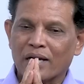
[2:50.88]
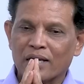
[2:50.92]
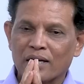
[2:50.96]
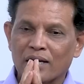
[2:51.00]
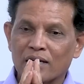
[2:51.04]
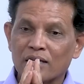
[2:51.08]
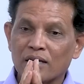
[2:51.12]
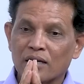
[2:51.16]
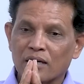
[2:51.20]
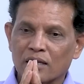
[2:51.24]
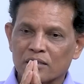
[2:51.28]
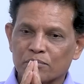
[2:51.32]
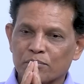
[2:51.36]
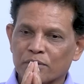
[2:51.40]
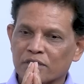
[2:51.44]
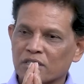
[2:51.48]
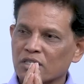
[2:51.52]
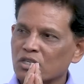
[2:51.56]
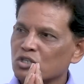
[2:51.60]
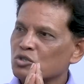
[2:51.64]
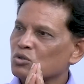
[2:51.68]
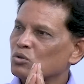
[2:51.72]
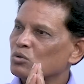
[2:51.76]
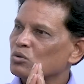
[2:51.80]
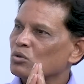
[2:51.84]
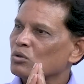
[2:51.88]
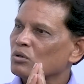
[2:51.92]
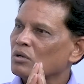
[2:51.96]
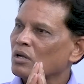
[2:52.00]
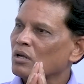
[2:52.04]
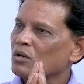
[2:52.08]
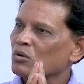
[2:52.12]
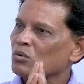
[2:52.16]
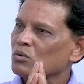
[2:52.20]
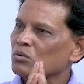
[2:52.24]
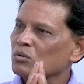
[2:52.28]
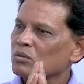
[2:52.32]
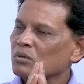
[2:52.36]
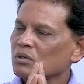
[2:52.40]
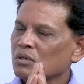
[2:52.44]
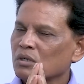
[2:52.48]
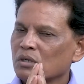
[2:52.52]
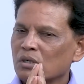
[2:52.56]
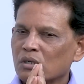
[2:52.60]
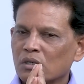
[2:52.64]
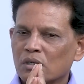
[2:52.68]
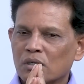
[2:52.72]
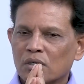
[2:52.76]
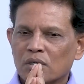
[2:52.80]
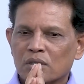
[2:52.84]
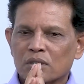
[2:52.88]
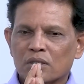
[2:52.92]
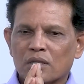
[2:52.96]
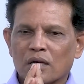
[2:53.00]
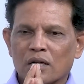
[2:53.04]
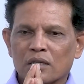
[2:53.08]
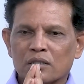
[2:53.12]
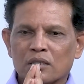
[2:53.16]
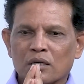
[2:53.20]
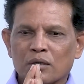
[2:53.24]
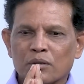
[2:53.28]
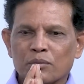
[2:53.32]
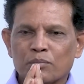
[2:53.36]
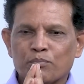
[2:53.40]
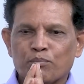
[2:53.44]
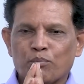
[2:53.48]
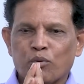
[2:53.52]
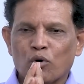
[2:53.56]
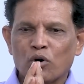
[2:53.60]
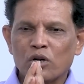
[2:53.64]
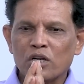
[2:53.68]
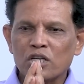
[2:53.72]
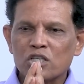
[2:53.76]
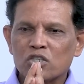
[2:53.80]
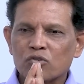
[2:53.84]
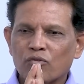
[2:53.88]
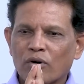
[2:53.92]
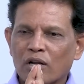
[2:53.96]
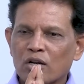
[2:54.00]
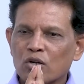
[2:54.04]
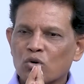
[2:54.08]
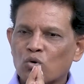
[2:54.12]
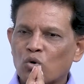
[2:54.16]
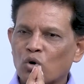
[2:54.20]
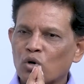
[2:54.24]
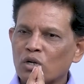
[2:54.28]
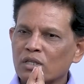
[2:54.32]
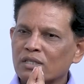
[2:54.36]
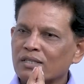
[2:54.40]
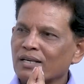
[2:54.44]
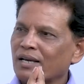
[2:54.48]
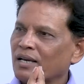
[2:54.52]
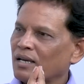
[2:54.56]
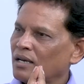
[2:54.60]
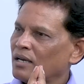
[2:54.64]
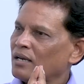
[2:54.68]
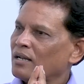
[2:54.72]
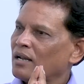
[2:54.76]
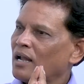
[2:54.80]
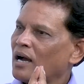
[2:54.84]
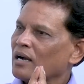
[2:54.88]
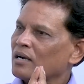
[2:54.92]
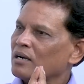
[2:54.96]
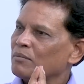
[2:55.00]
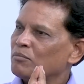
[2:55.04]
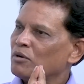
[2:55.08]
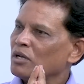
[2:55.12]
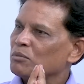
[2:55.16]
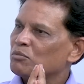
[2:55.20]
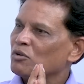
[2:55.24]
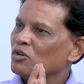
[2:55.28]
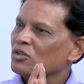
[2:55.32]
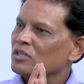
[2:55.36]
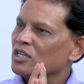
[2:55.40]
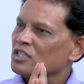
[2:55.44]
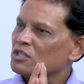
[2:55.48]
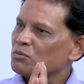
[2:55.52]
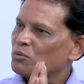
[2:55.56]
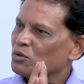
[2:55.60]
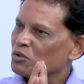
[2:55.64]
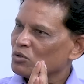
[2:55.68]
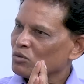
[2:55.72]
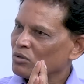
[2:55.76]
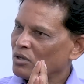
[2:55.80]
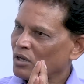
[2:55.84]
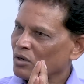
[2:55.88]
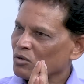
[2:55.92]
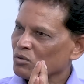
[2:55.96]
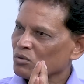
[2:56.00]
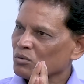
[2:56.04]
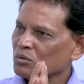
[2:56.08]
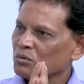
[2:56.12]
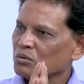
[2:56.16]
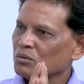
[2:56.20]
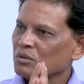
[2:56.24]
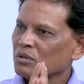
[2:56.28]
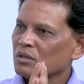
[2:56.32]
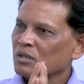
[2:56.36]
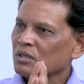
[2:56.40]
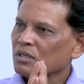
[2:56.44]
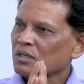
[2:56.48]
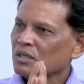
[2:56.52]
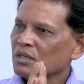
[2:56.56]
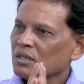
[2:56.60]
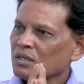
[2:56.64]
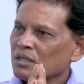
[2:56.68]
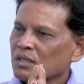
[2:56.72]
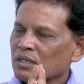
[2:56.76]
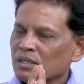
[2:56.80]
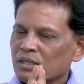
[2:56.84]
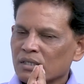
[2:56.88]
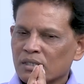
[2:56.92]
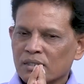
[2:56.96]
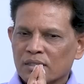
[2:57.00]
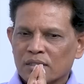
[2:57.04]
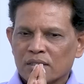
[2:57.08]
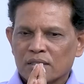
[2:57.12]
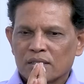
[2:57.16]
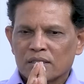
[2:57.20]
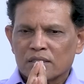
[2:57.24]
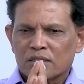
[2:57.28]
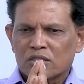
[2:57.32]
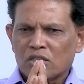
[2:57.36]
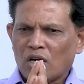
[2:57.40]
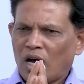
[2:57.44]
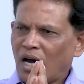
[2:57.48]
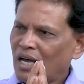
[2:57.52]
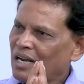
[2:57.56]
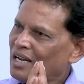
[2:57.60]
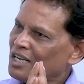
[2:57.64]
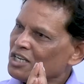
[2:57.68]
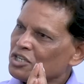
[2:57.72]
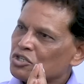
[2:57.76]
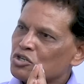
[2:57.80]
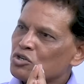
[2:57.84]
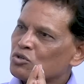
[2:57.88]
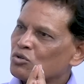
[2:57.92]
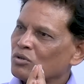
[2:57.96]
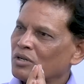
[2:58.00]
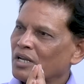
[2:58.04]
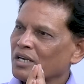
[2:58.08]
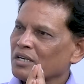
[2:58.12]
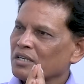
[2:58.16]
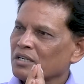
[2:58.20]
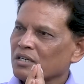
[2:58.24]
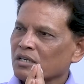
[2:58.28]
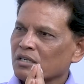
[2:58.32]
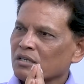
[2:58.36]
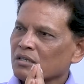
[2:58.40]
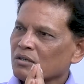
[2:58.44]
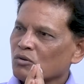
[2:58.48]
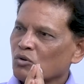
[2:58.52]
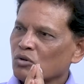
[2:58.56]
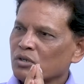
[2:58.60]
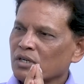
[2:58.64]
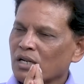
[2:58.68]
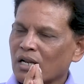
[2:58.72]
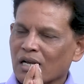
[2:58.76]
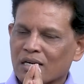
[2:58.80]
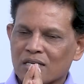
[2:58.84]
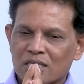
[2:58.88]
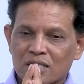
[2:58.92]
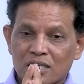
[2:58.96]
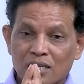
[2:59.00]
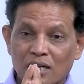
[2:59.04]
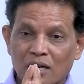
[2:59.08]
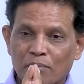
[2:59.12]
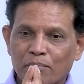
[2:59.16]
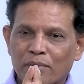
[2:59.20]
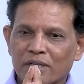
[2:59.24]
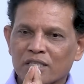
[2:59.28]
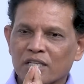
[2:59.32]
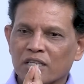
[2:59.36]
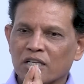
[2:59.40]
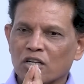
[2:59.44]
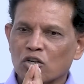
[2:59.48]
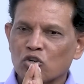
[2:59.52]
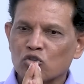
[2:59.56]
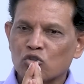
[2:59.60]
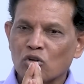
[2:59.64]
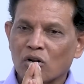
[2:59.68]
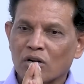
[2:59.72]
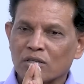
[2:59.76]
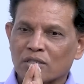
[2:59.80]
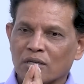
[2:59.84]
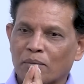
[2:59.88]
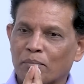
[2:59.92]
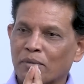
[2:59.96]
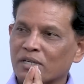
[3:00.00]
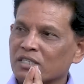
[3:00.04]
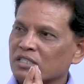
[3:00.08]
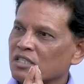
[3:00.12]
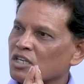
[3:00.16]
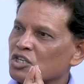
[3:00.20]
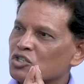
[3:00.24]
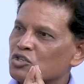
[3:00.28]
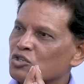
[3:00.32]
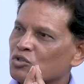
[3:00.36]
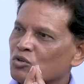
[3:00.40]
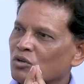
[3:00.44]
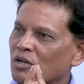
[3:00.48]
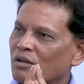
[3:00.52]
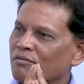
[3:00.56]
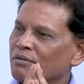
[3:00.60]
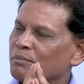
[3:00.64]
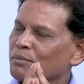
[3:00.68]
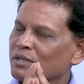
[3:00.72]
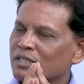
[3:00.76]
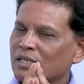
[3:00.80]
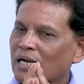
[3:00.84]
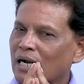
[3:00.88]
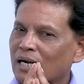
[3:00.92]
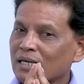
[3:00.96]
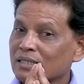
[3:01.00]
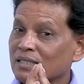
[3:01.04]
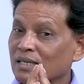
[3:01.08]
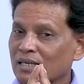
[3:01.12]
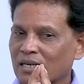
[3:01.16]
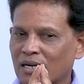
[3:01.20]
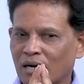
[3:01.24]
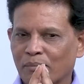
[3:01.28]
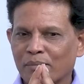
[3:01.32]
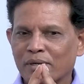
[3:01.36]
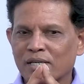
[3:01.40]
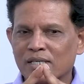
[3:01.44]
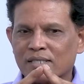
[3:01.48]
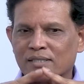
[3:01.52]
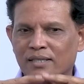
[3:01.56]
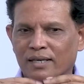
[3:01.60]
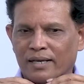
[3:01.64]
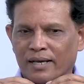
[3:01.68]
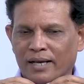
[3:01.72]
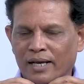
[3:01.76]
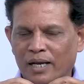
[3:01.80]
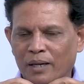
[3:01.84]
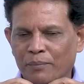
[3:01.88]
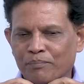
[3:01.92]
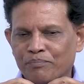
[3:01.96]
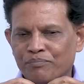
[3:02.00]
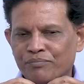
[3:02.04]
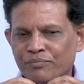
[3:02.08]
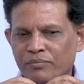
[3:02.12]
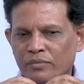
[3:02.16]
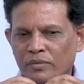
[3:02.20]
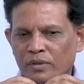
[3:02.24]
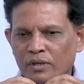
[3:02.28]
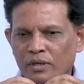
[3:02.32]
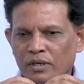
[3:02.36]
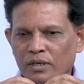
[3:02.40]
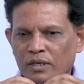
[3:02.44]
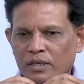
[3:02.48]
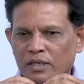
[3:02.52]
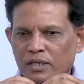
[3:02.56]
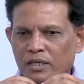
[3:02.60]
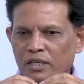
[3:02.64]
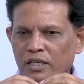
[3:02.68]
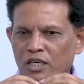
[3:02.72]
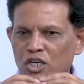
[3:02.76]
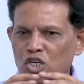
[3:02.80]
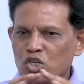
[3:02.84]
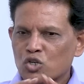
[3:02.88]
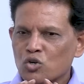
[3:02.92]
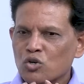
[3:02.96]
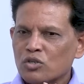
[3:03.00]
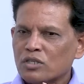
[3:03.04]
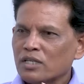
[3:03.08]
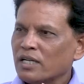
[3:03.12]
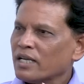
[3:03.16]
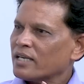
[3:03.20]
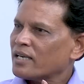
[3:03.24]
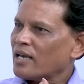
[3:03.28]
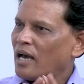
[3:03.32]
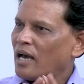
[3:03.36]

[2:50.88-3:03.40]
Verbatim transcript: మహిళలు ఆత్మహత్య చేసుకుంటున్నారు తర్వాత పోలీసు వాళ్ళు కొడితే లాకప్ డెత్లు చచ్చిపోతున్నారు చాలా ఇష్యూస్ ఉన్నాయి కొన్ని లక్షల మంది నిరుద్యోగులకు సంబంధించిన ఇష్యూస్ ఉన్నాయి మీరు జాగ్రత్తగా గమనిస్తే ఈ ఇష్యూస్ని